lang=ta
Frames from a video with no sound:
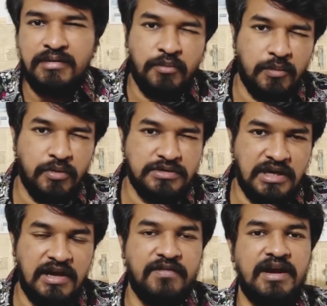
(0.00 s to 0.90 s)

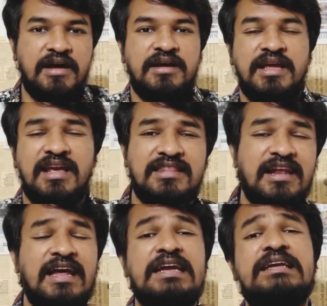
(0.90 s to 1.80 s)
ப்ரொப்போசல்லாம் வேணாம் எனக்கு
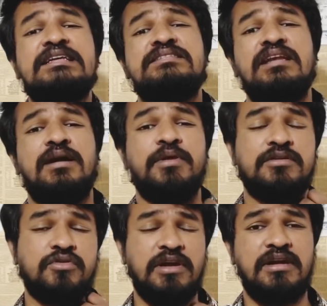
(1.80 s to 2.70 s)
இதிலலாம் இன்ட்ரெஸ்ட் இல்லை
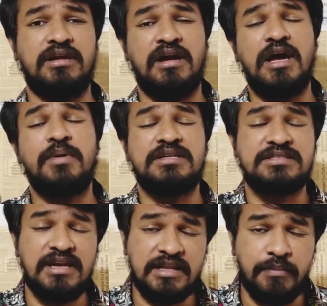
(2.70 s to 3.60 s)
அப்படின்னு சொல்லிட்டு இருக்காங்க பட்
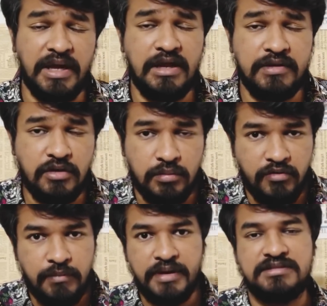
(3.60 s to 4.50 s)
ஸ்டில் அந்த பையன் வந்து
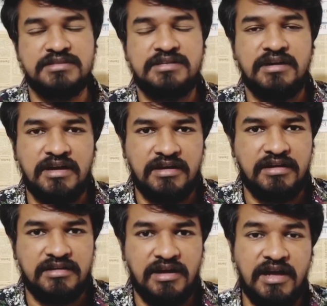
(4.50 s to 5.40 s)
ரொம்பவே பெர்சிஸ்டண்ட்டாக
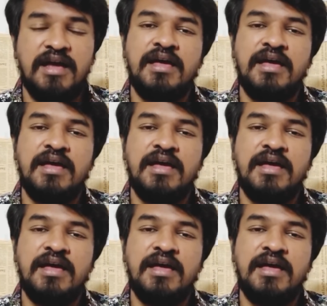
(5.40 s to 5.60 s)
இருக்கிறதுனால